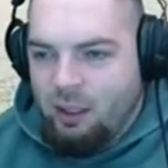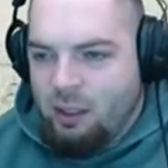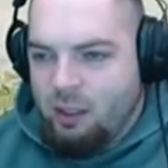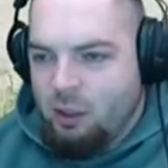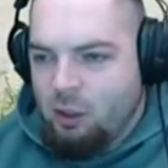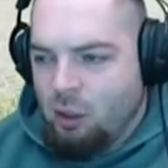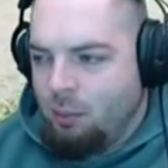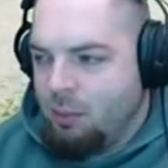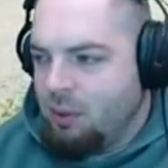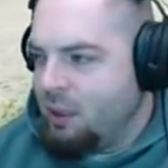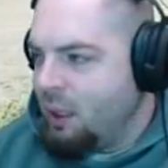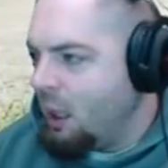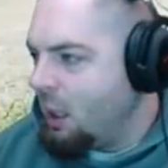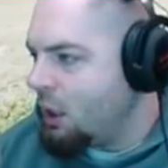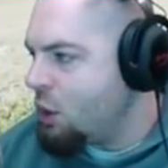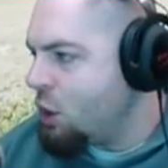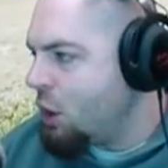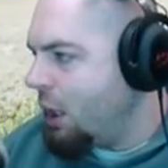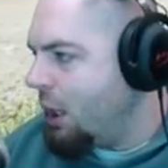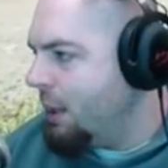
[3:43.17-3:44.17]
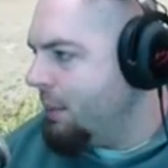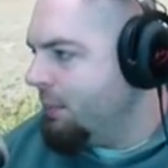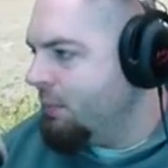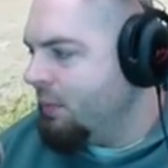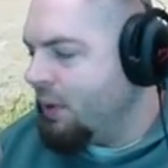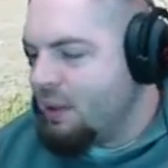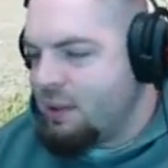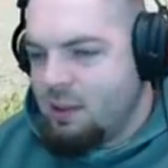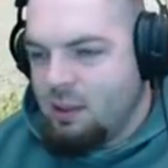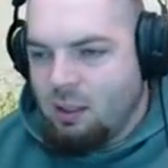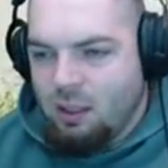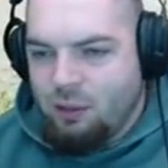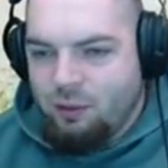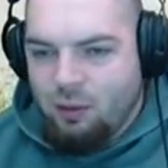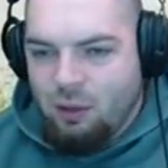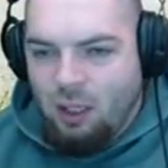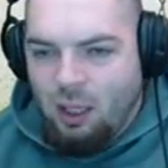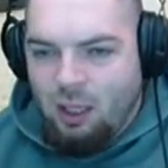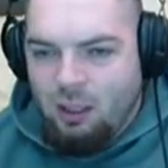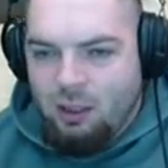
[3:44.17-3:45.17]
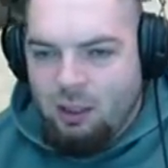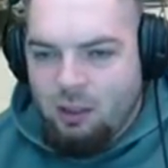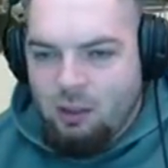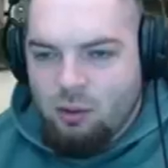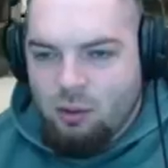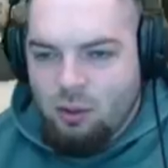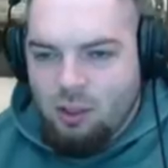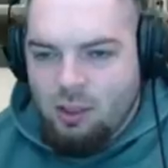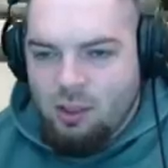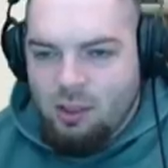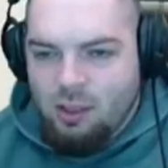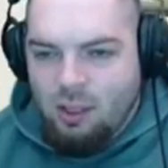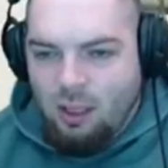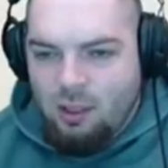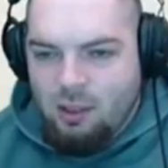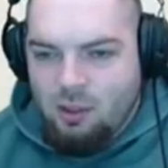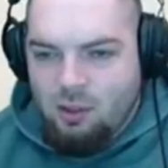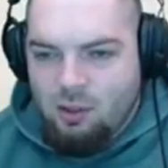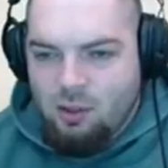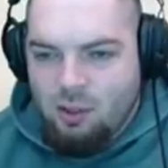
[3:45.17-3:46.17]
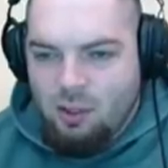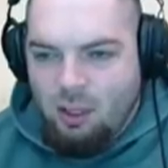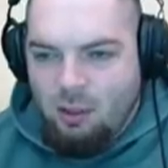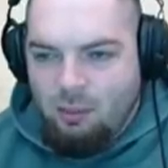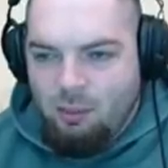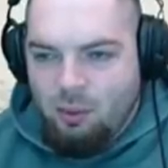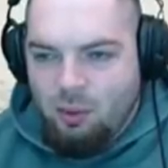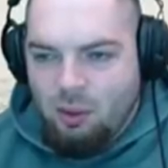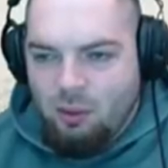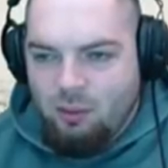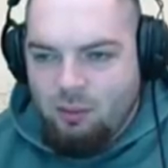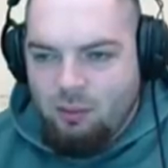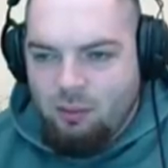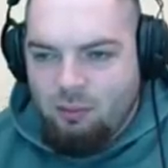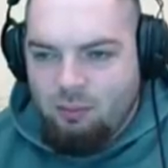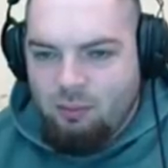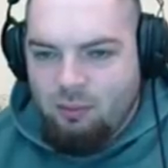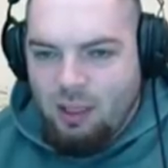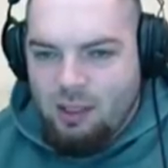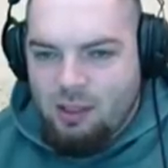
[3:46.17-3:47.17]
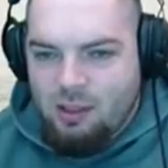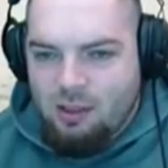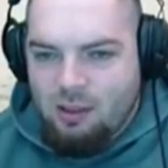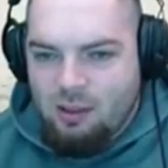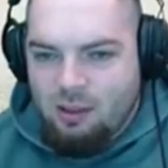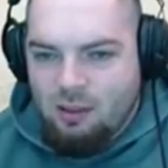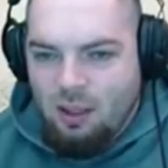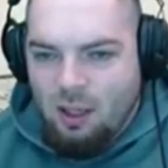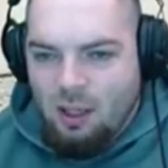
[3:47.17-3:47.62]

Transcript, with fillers: in die Kommentare schreiben, was ihr davon haltet, so dieses ganze System oder was.